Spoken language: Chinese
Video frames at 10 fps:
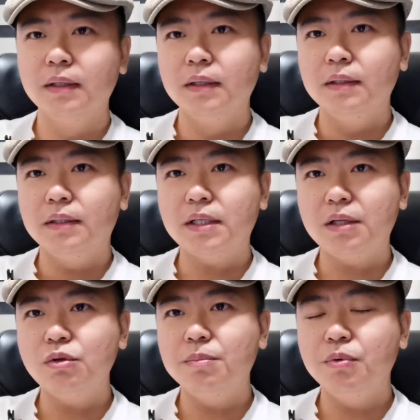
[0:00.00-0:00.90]
那大家
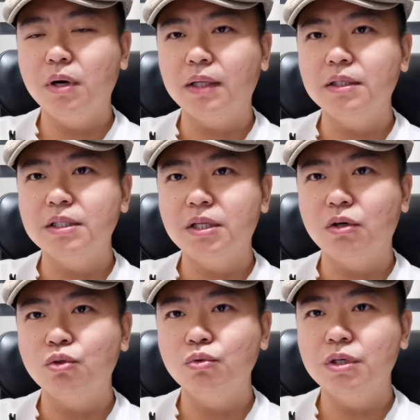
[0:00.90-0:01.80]
对波兰的这条
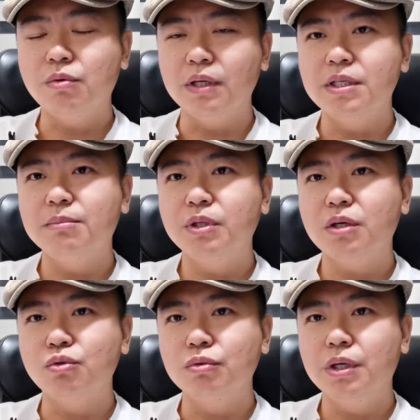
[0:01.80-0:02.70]
输气管线不太
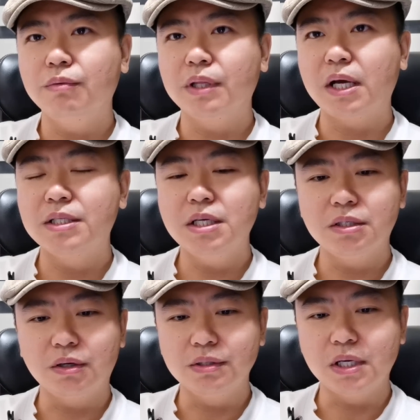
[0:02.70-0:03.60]
熟悉，我给大家介
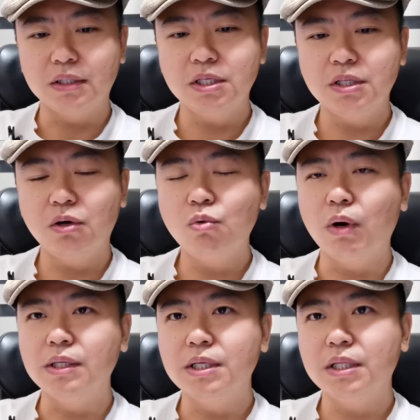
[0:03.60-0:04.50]
绍一下。这条
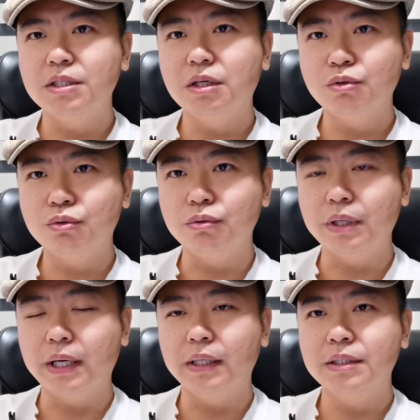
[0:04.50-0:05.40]
管线呢将取
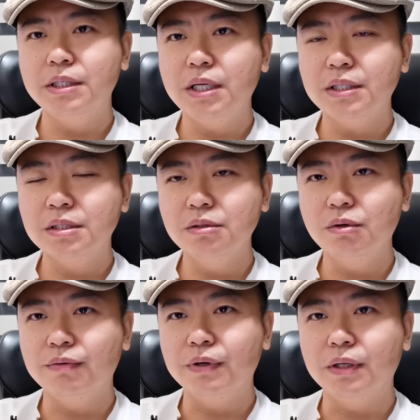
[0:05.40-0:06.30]
代今年四月
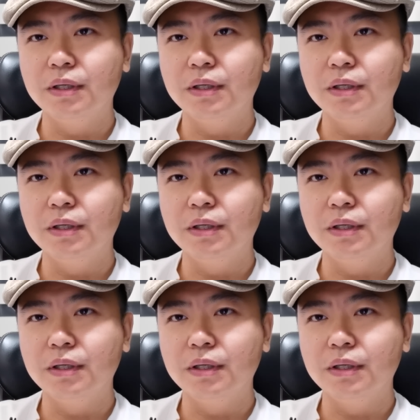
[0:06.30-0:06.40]
份